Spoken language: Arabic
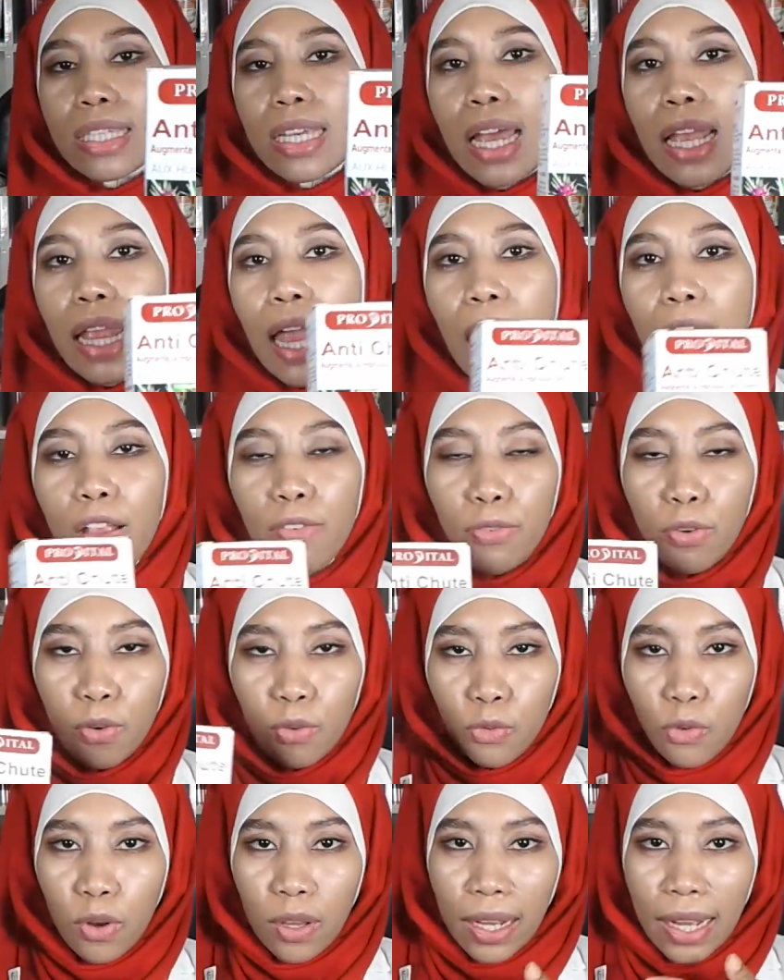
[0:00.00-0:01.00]
ديال
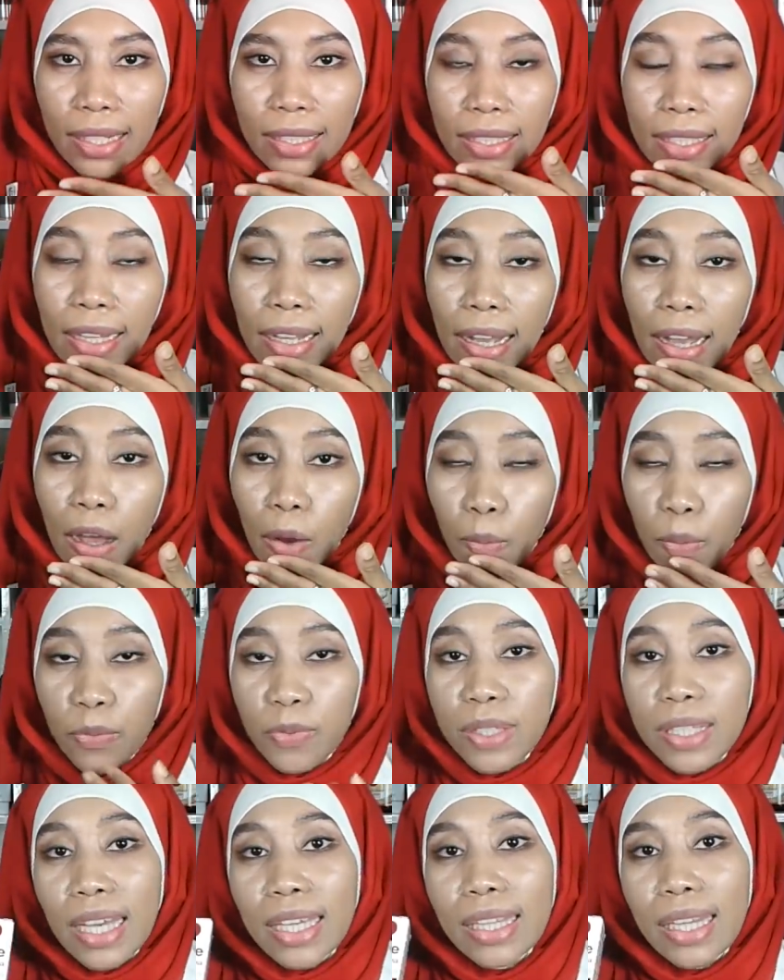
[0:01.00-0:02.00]
الفلفل غادي تلقاوه في
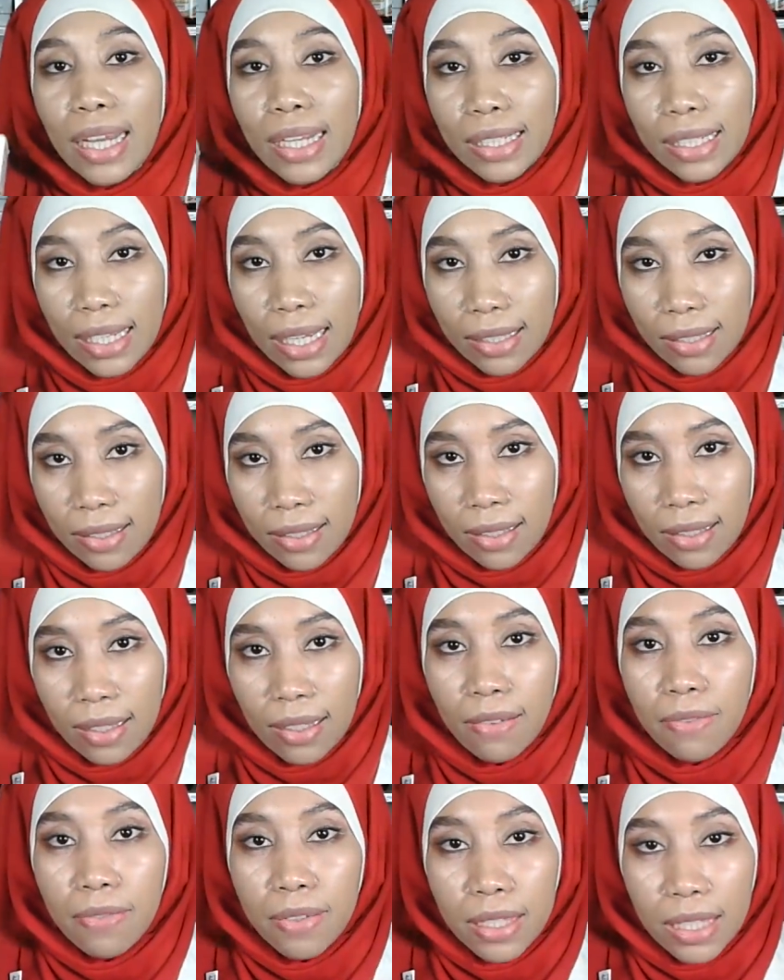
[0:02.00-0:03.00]
الصيدليات
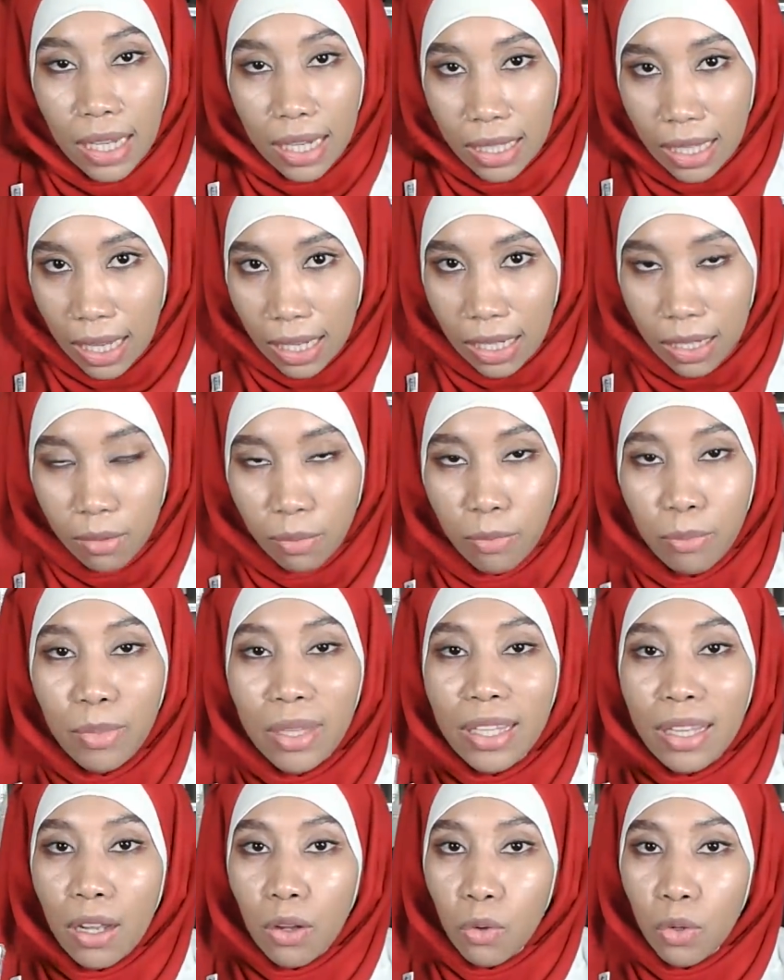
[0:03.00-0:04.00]
الصيدليات
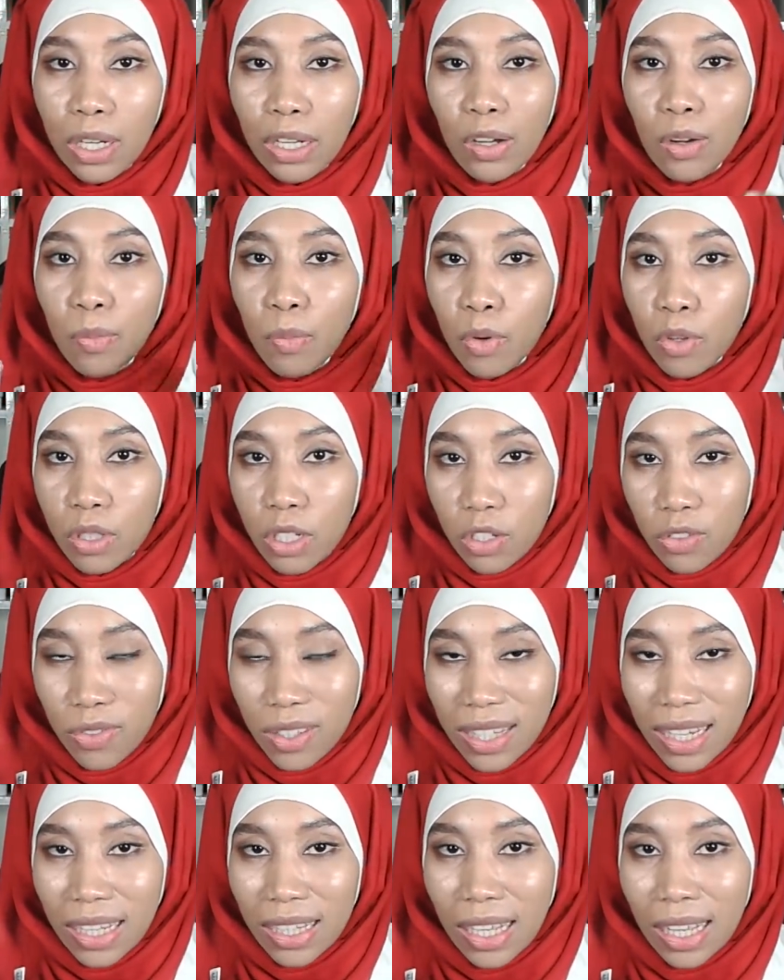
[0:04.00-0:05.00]
ملي تنقول لكم منتج في
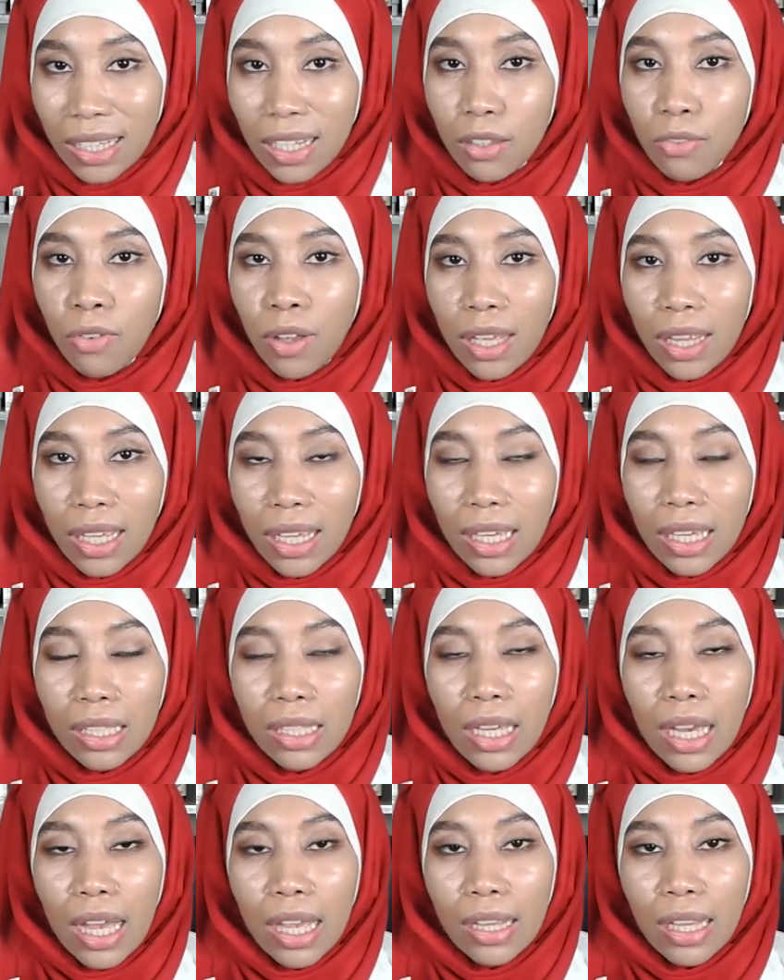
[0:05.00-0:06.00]
الصيدليات فهذا
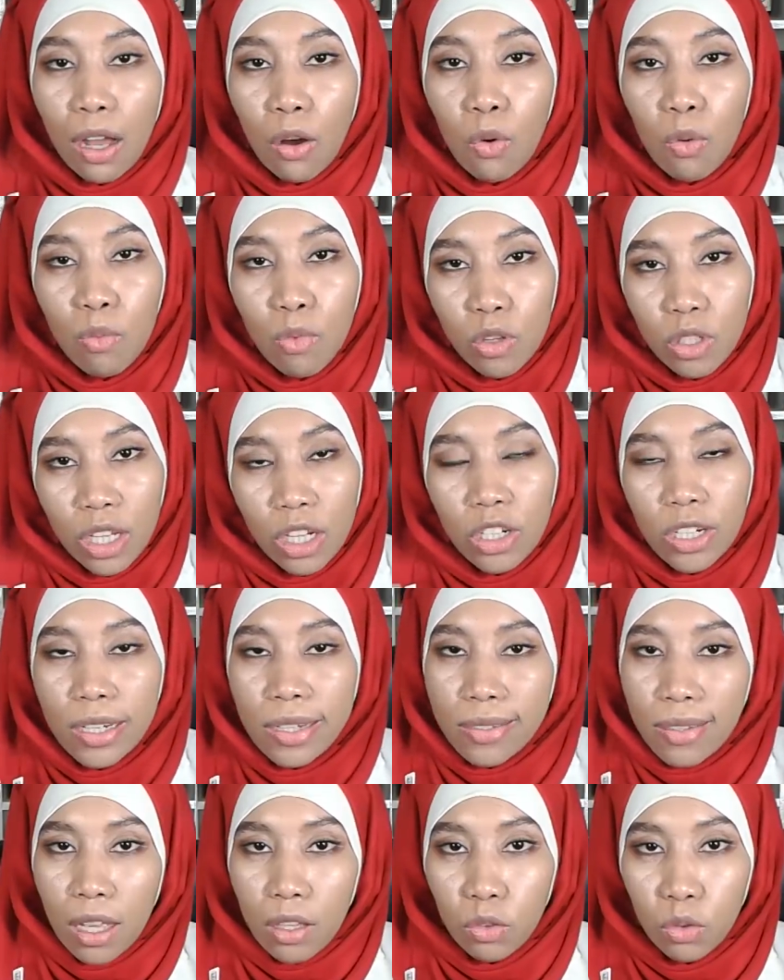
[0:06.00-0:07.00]
كيعني انه منتج
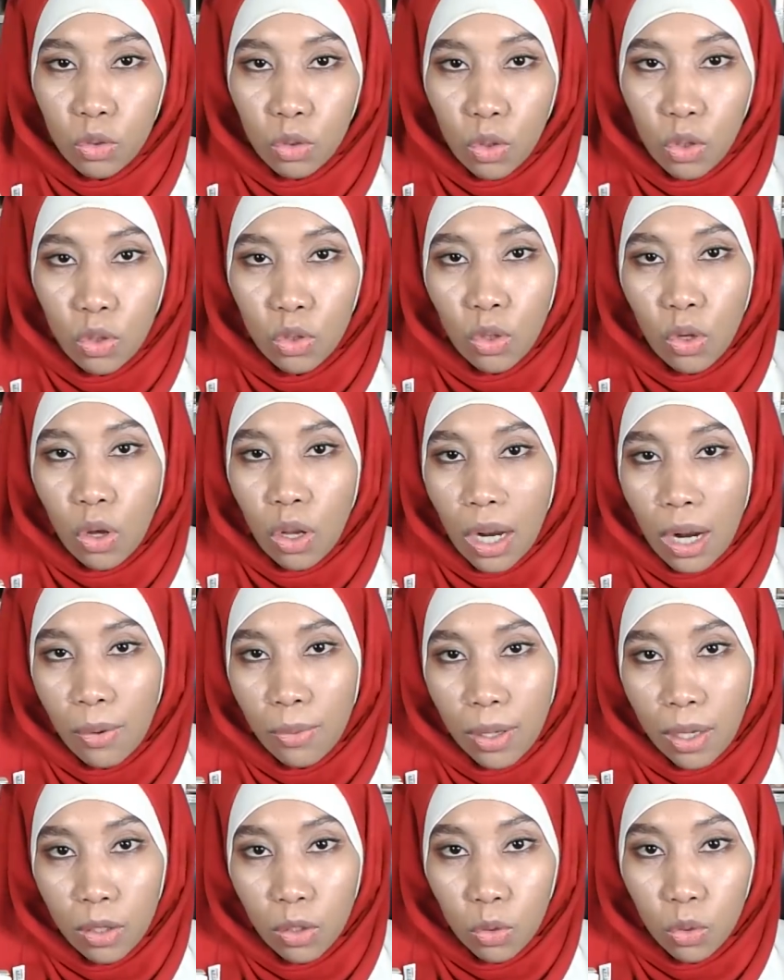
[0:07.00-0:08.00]
اللي صنعه دكتور او
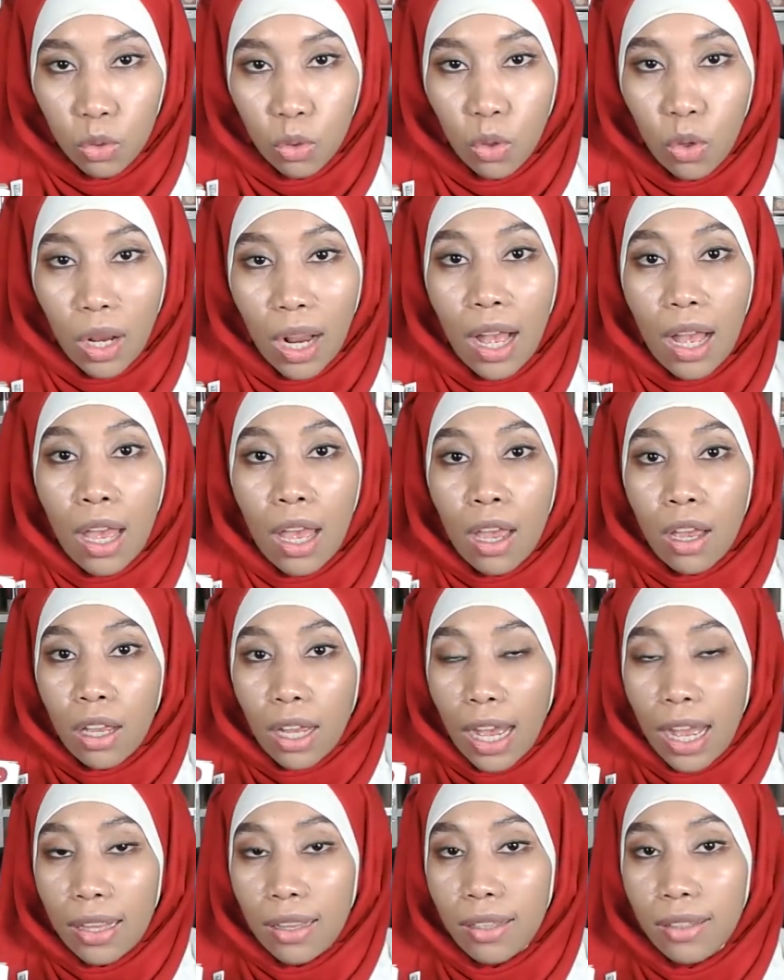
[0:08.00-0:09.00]
لا دكتوره
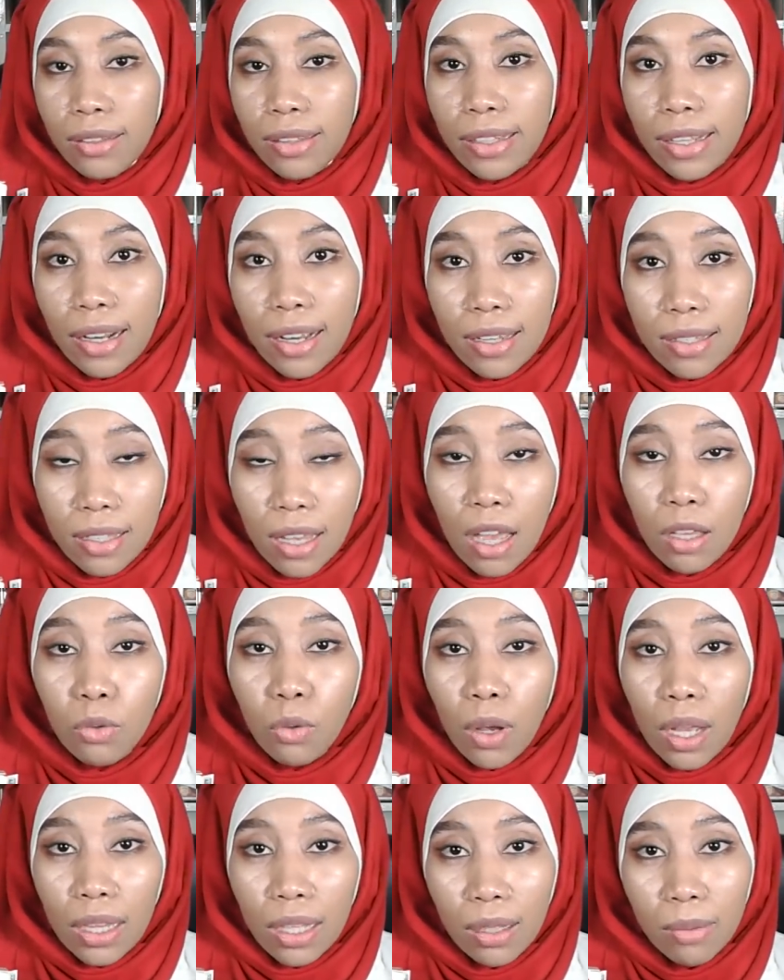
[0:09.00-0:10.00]
خاضع لدراسات
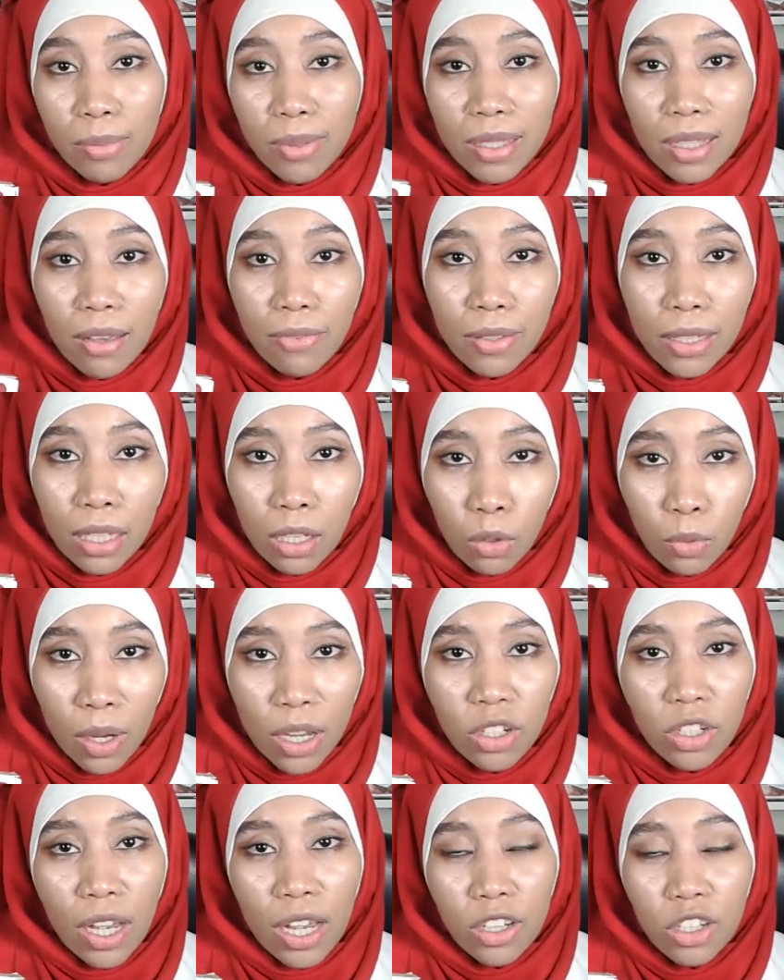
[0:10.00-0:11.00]
وخاضع لبزاف د
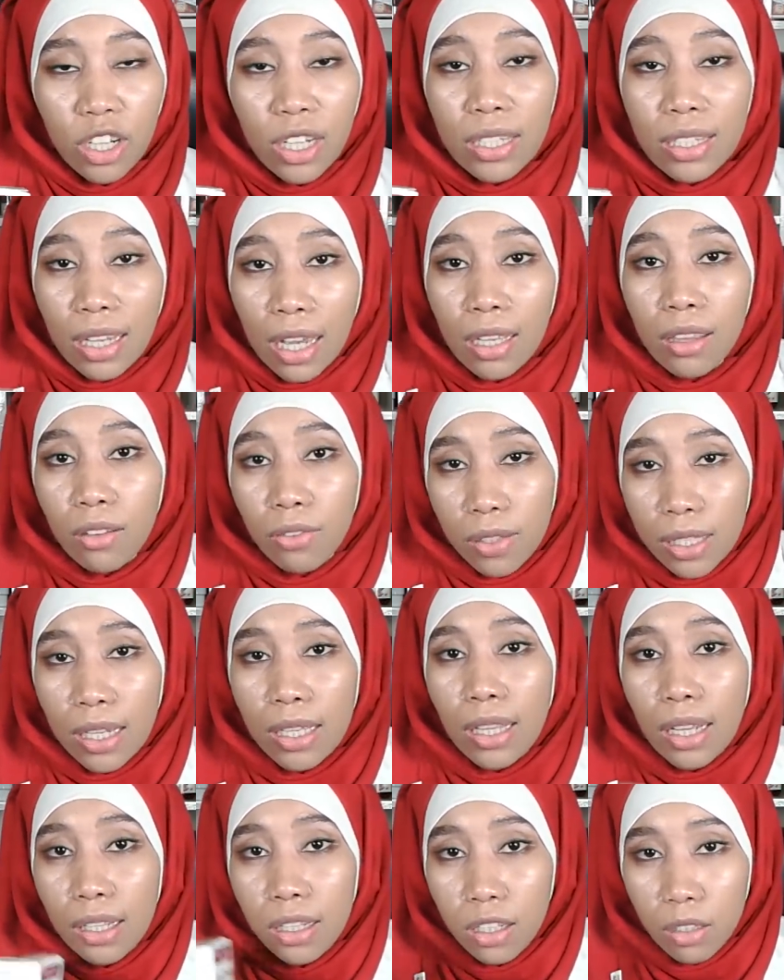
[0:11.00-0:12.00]
الحوايج عاد جاي تحط في
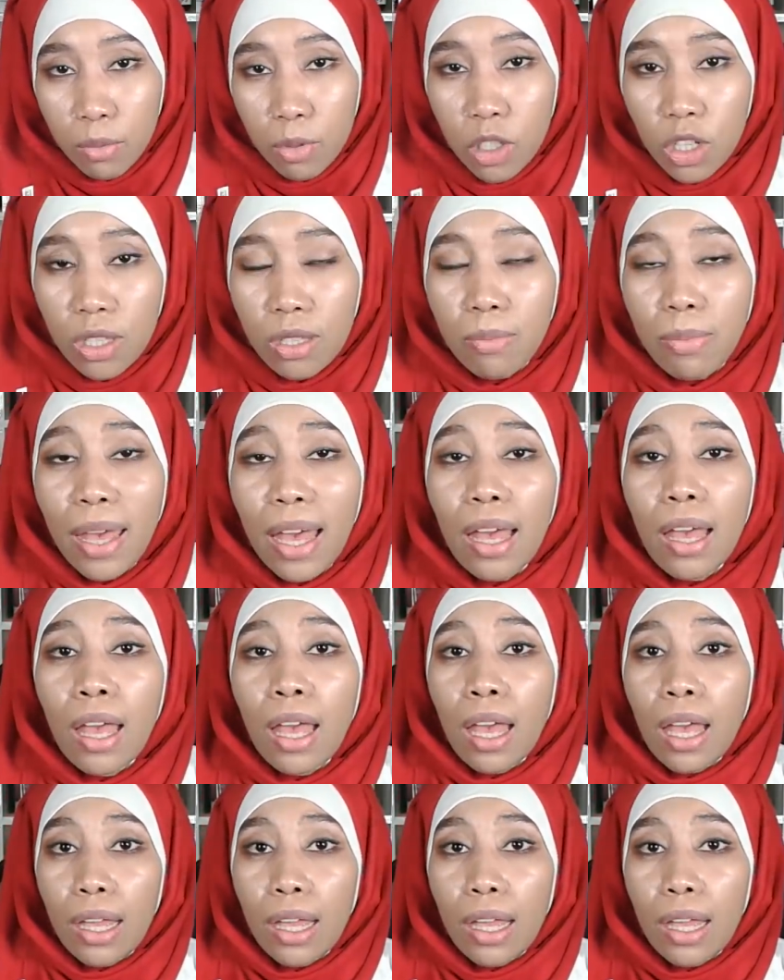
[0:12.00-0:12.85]
الصيدليات باش يتباع